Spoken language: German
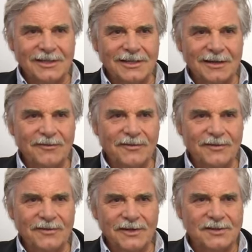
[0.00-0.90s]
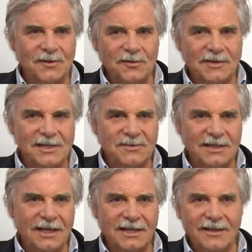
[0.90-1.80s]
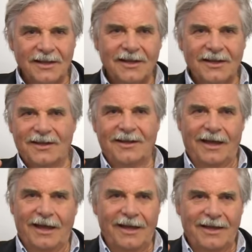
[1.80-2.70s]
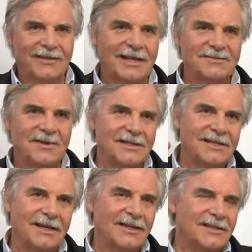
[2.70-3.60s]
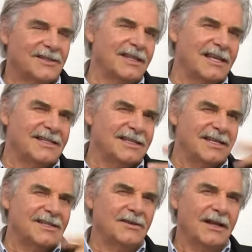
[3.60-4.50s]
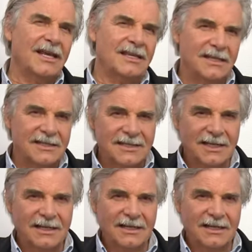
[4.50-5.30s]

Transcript: ja, für, für so, dass man denkt, ey, dass man, also das ist nicht so leicht. Das, äh,